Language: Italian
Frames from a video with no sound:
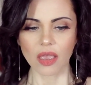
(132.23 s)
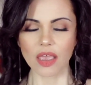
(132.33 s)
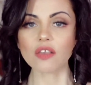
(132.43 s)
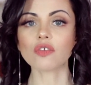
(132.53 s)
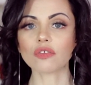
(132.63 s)

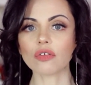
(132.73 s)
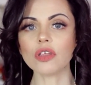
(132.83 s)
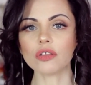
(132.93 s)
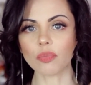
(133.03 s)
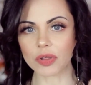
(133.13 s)
e
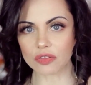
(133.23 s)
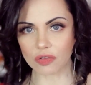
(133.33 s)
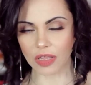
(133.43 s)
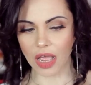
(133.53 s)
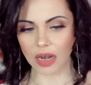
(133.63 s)
sottolineo
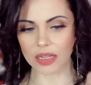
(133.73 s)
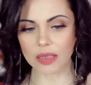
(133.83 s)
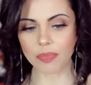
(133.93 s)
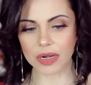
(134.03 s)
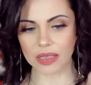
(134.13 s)

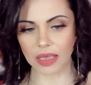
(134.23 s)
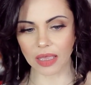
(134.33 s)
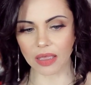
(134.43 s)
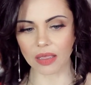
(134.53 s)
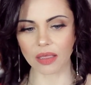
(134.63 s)
personali perché,